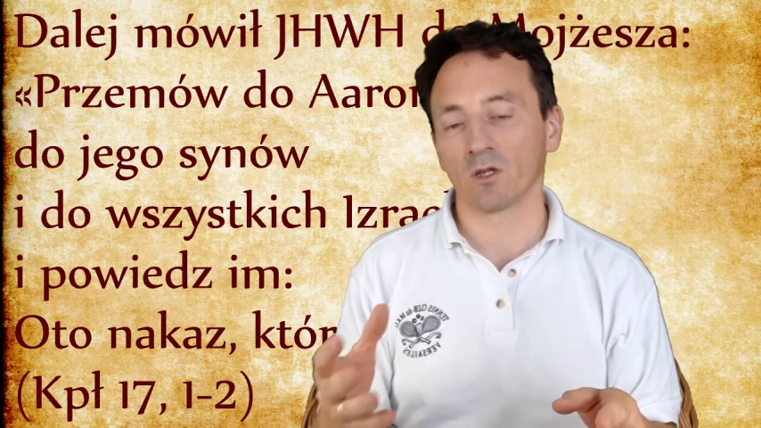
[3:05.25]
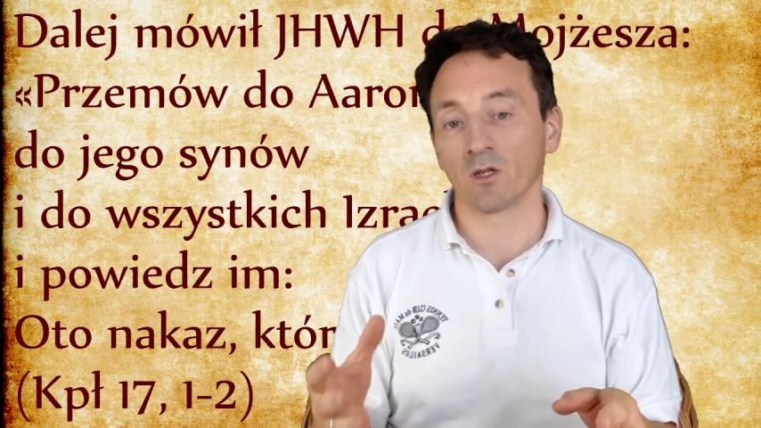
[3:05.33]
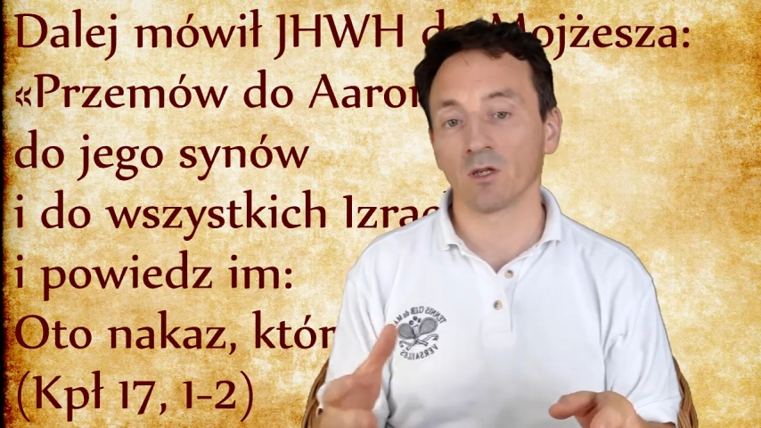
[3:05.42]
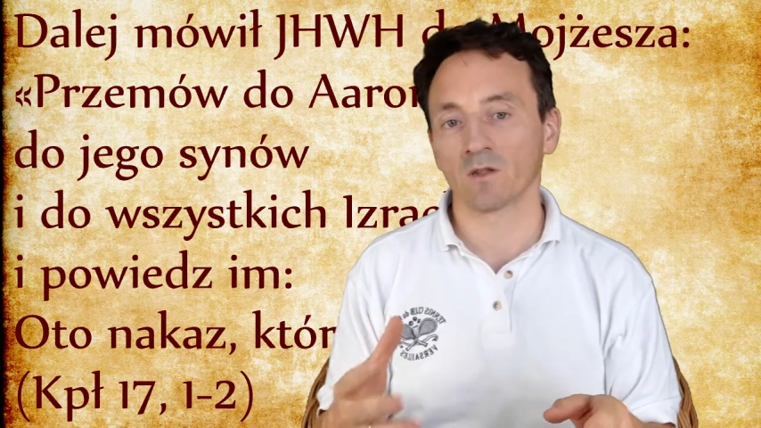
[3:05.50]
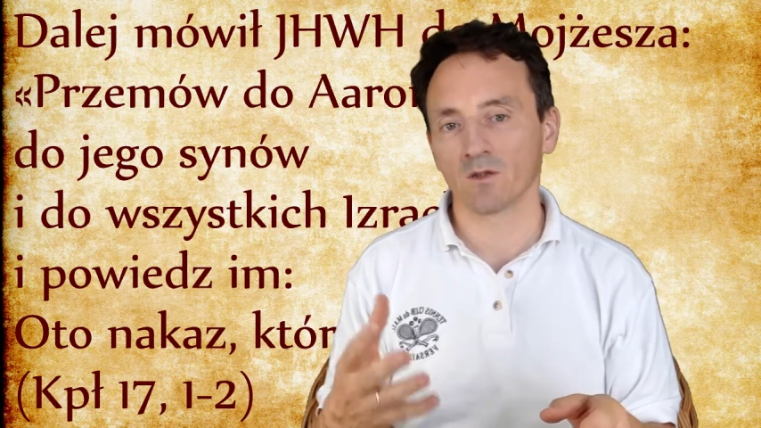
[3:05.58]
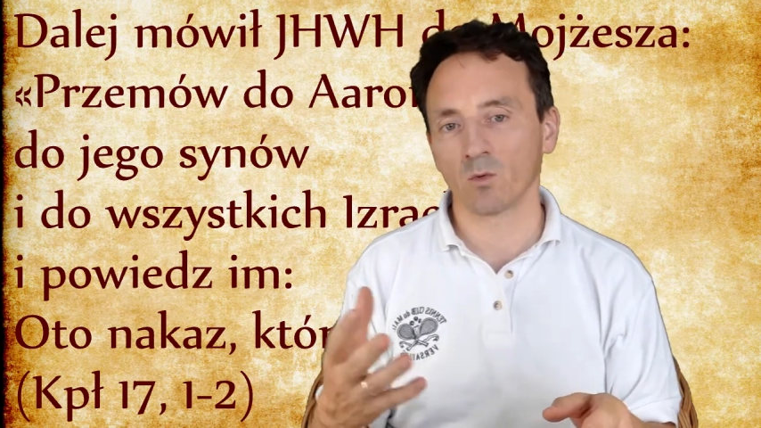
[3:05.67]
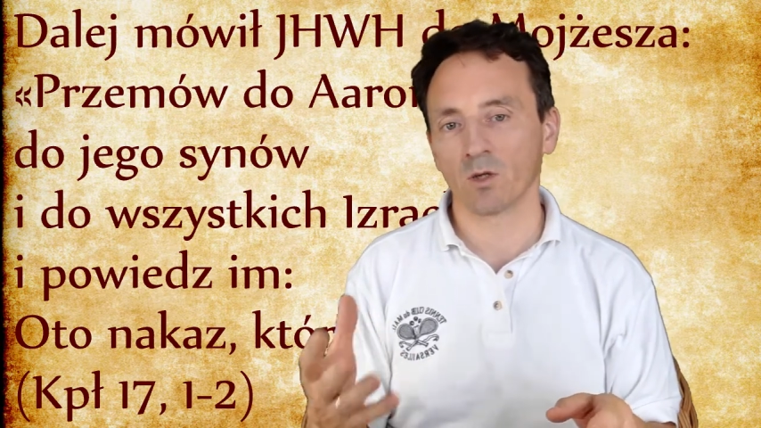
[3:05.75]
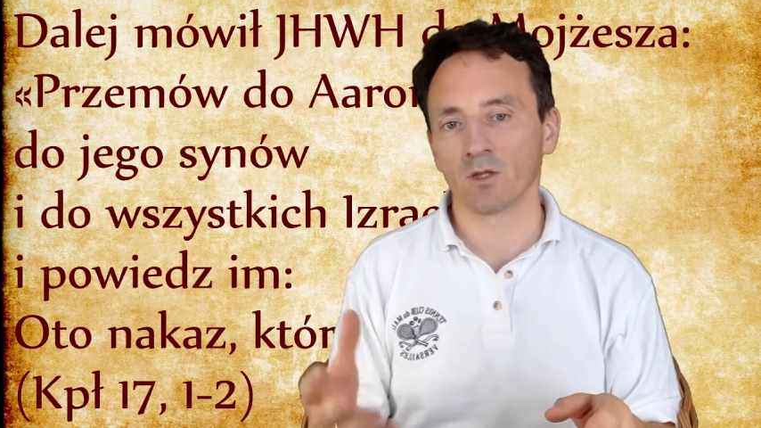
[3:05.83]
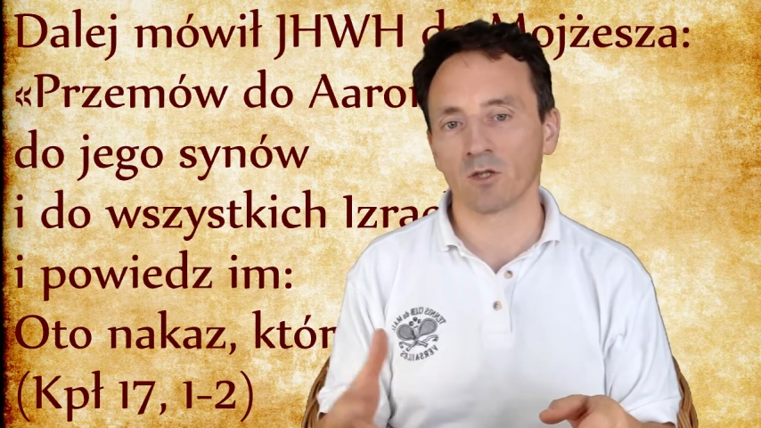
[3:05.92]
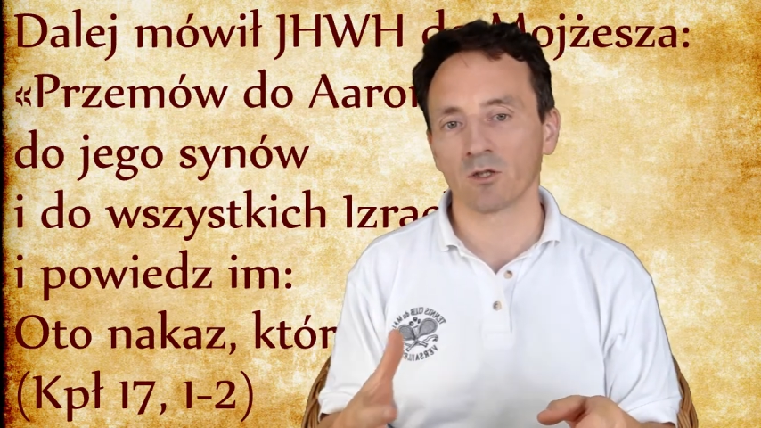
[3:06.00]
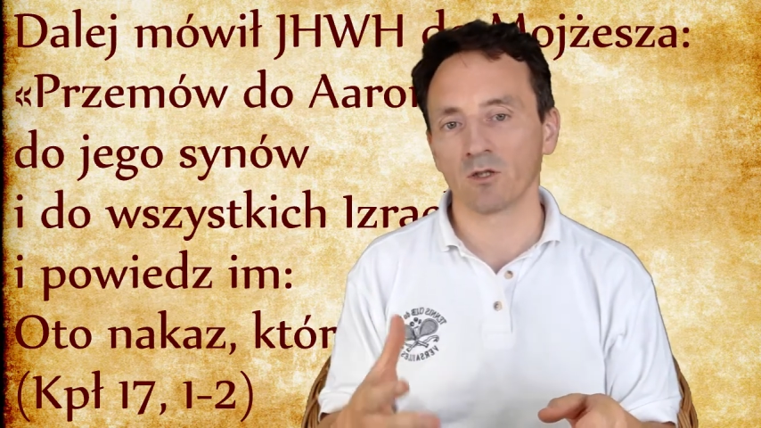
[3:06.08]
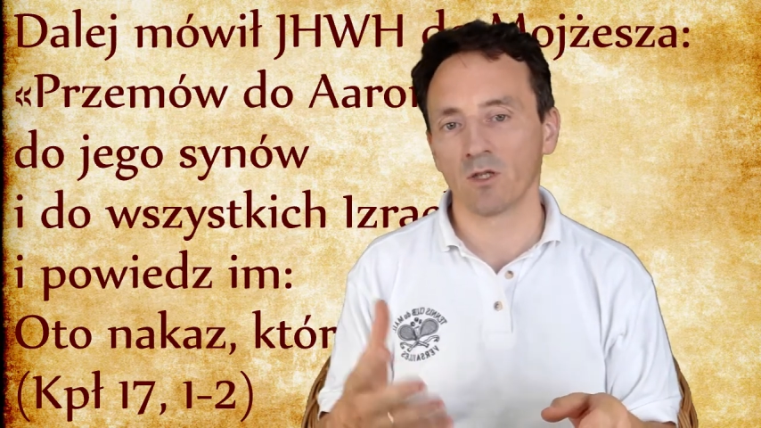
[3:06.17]
ich
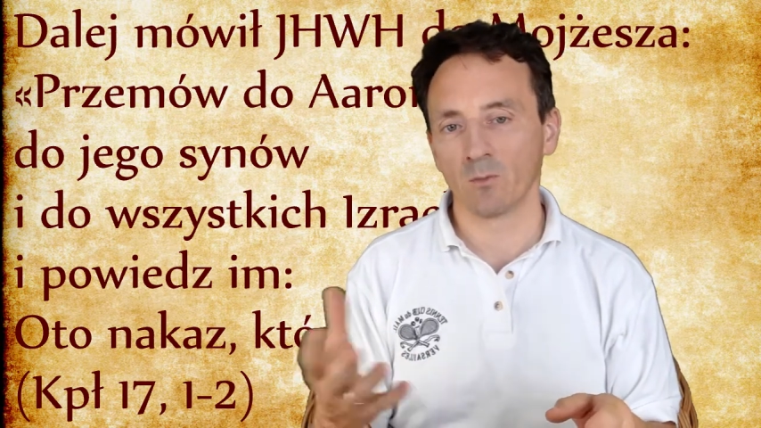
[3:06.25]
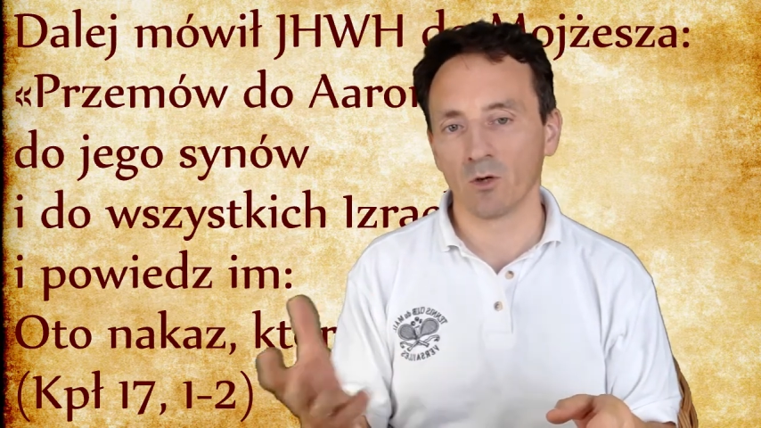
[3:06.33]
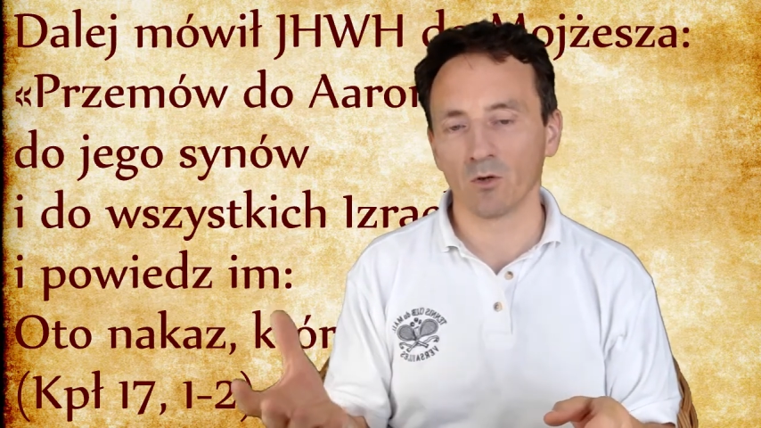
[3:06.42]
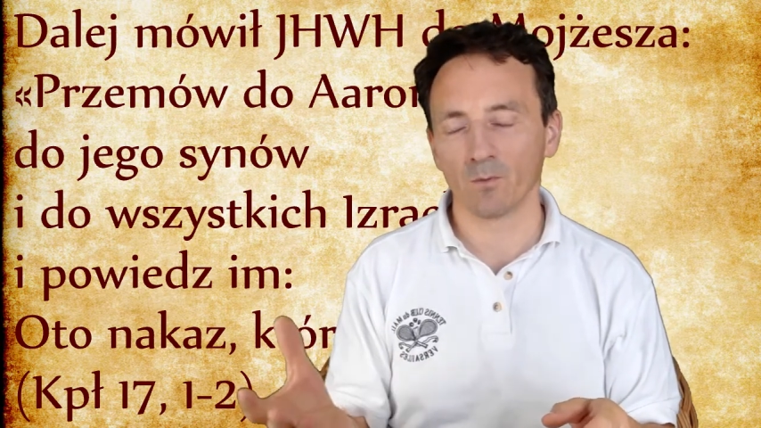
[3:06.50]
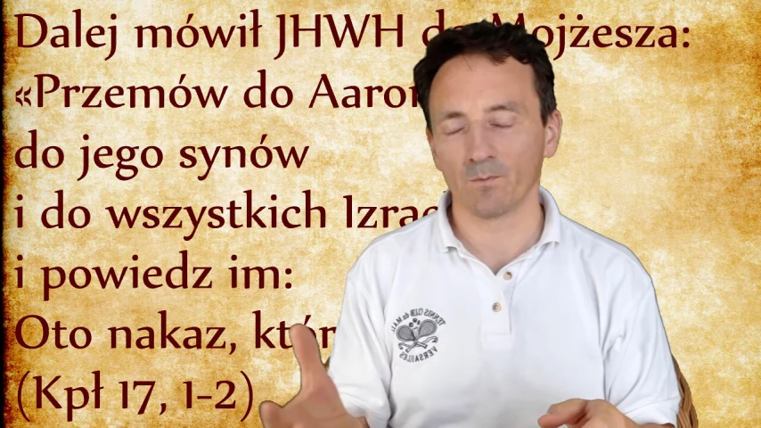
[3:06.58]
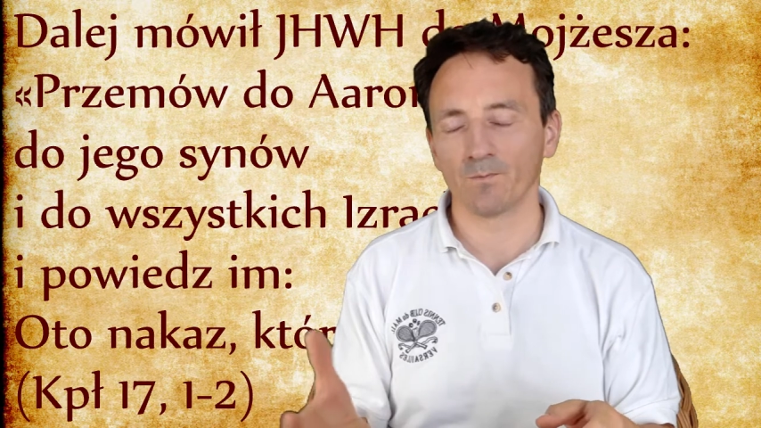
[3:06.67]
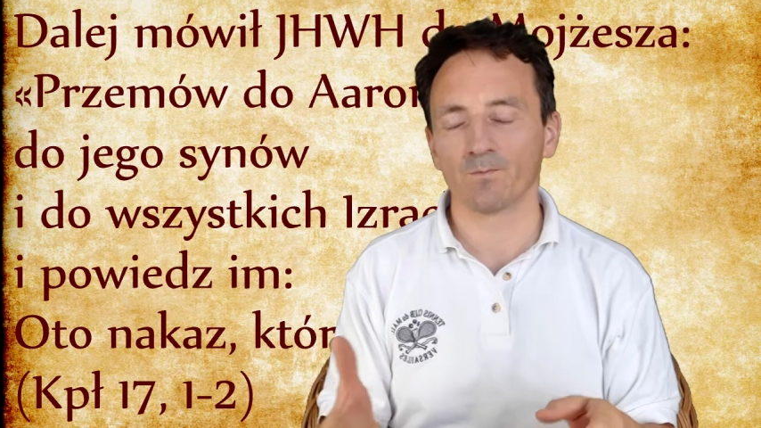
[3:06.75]
składać demonom.